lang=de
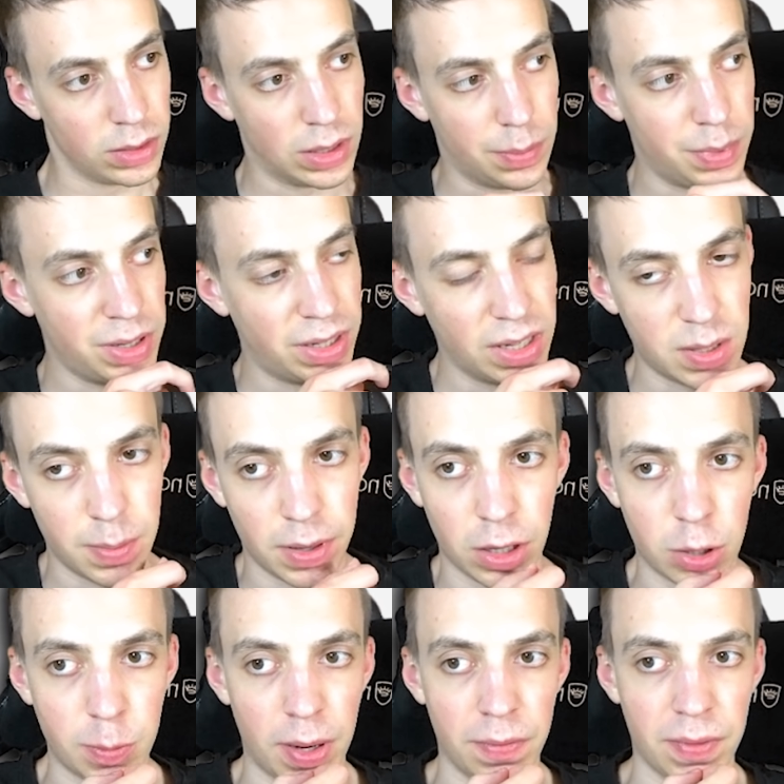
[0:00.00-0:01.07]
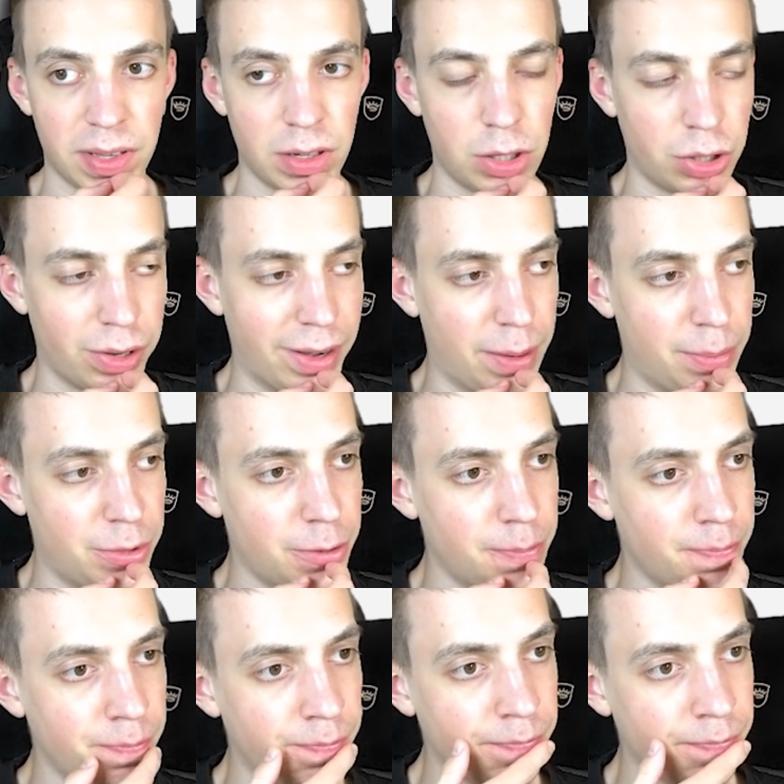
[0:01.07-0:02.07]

Da bin ich jetzt mal gespannt, was er schreibt.